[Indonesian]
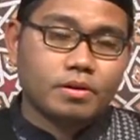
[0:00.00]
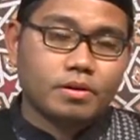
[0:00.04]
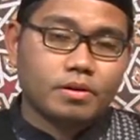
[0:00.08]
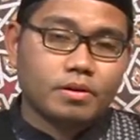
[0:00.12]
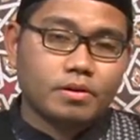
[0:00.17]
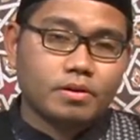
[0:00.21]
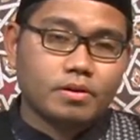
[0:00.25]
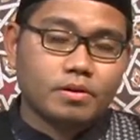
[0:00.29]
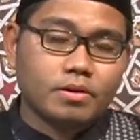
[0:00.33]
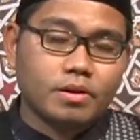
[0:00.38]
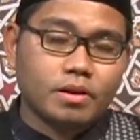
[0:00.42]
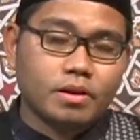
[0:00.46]

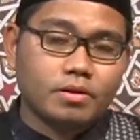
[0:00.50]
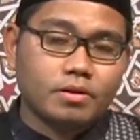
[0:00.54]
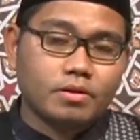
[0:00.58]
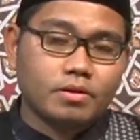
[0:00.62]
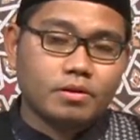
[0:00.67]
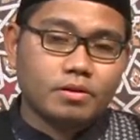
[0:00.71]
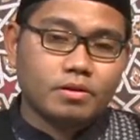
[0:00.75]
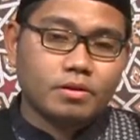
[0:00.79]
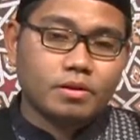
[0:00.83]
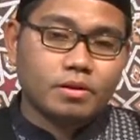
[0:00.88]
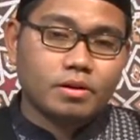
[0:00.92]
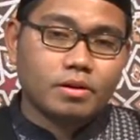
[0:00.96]
Dan
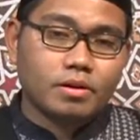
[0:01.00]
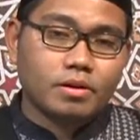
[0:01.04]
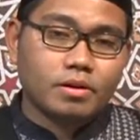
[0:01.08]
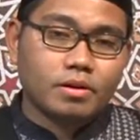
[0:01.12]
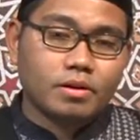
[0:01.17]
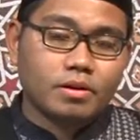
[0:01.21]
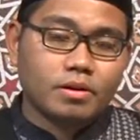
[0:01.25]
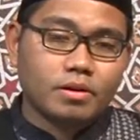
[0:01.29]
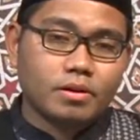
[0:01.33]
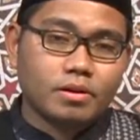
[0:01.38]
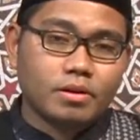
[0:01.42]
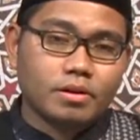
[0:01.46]

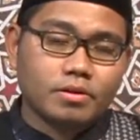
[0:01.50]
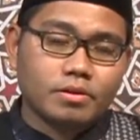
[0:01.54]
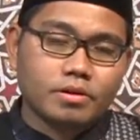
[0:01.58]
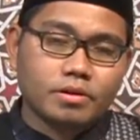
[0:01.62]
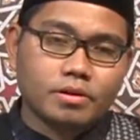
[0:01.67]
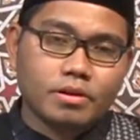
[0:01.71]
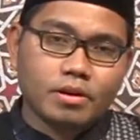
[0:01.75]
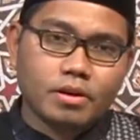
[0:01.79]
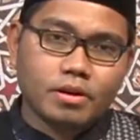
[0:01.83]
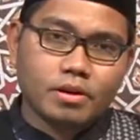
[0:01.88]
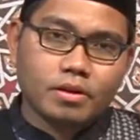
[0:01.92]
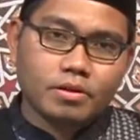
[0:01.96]

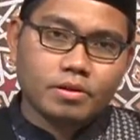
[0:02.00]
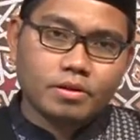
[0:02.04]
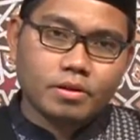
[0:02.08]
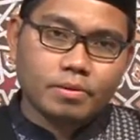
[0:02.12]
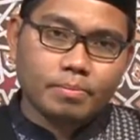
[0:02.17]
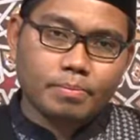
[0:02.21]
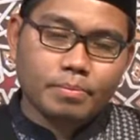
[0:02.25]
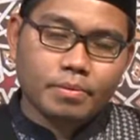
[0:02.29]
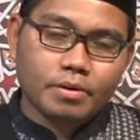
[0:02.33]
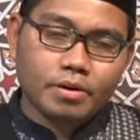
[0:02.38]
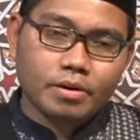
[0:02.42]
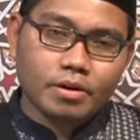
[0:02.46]
ketika kita
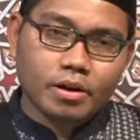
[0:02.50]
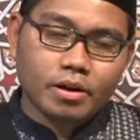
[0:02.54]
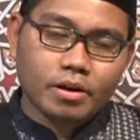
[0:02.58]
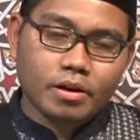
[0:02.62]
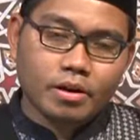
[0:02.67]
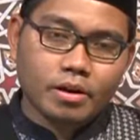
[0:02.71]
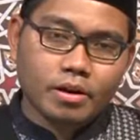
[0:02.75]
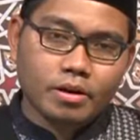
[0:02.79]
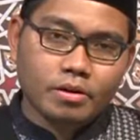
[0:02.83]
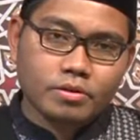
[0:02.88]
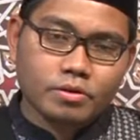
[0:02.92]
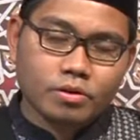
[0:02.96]

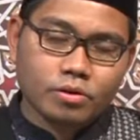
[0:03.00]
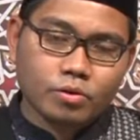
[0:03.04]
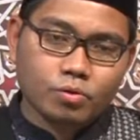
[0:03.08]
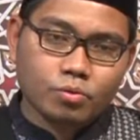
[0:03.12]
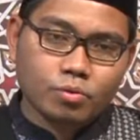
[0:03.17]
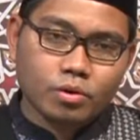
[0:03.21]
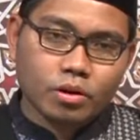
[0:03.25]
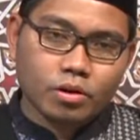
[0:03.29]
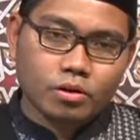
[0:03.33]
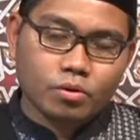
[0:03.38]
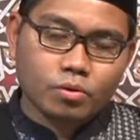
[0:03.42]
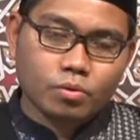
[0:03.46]
mendengarkan
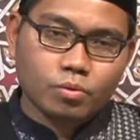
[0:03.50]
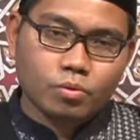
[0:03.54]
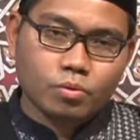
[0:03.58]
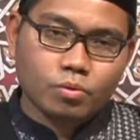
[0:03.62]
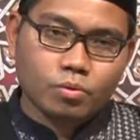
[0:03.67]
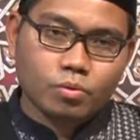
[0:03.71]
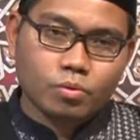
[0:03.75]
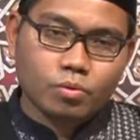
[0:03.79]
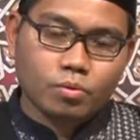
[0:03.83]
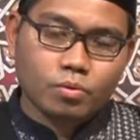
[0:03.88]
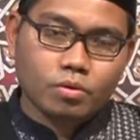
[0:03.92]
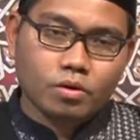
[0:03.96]
sesuatu,
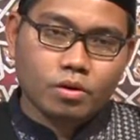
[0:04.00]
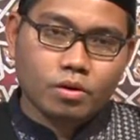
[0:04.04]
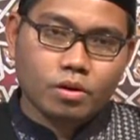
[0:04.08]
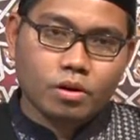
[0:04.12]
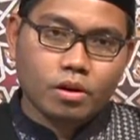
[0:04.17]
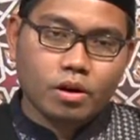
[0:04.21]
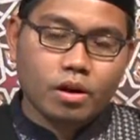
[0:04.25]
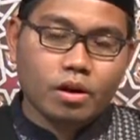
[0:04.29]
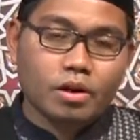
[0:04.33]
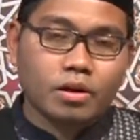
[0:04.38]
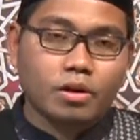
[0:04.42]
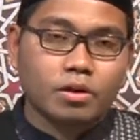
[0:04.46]

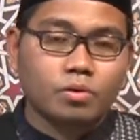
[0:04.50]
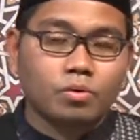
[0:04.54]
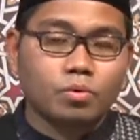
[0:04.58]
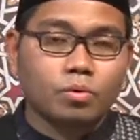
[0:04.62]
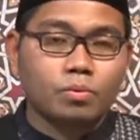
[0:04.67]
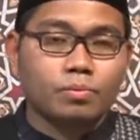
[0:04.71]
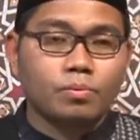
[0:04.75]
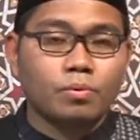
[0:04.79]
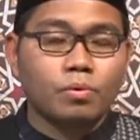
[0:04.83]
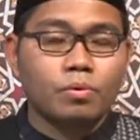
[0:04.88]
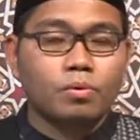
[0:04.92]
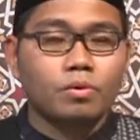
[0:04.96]
hal itu
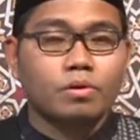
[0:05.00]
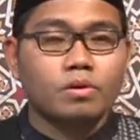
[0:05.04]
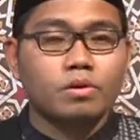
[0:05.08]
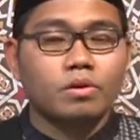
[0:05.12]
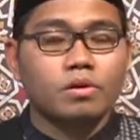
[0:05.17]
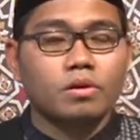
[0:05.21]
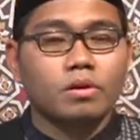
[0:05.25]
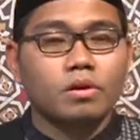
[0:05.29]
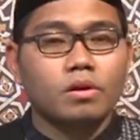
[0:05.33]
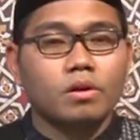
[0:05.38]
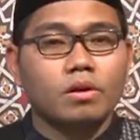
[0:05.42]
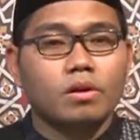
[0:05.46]
pun
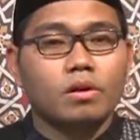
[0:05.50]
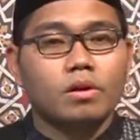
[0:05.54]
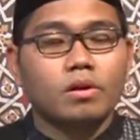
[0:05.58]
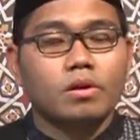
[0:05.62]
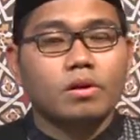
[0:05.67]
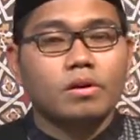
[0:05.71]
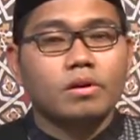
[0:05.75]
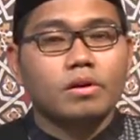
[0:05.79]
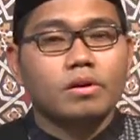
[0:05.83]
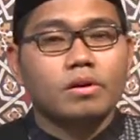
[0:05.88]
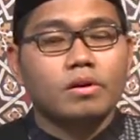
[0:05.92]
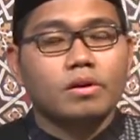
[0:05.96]

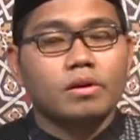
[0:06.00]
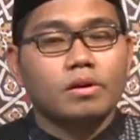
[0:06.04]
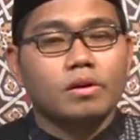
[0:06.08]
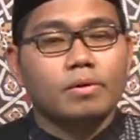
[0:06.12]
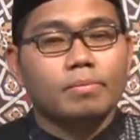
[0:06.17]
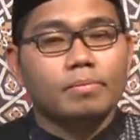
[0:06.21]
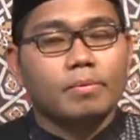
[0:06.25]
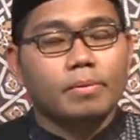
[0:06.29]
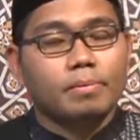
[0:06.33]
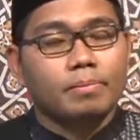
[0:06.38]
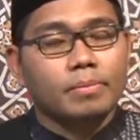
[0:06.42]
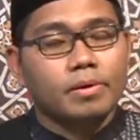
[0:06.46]

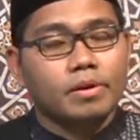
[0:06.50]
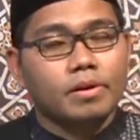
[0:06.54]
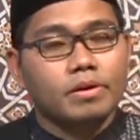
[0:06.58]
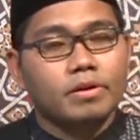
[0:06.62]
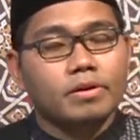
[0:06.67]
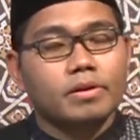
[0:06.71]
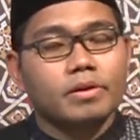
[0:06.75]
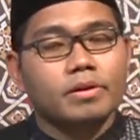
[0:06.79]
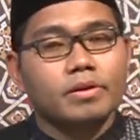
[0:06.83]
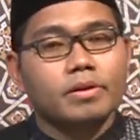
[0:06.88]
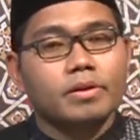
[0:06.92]
memiliki